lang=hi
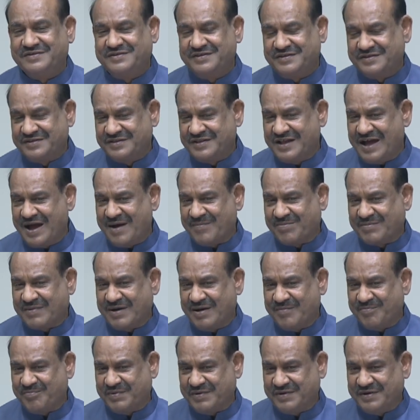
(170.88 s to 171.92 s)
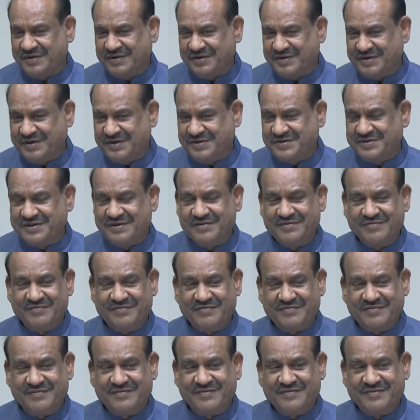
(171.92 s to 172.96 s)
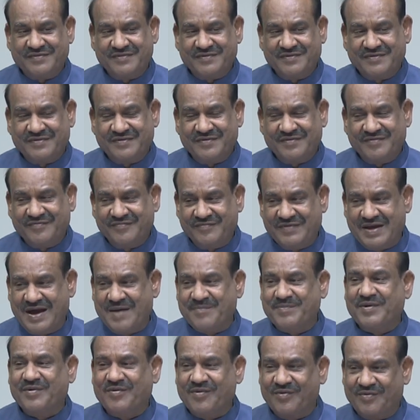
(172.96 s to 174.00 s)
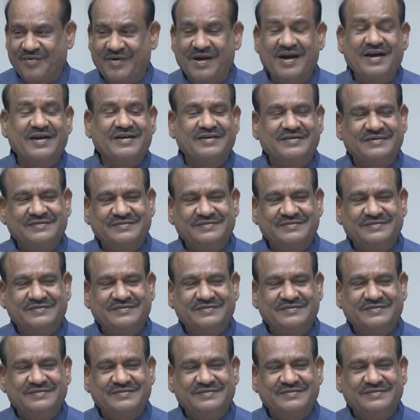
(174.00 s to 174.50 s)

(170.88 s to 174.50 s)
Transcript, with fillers: जितना आपका प्रेजेंटेशन व्यापक होगा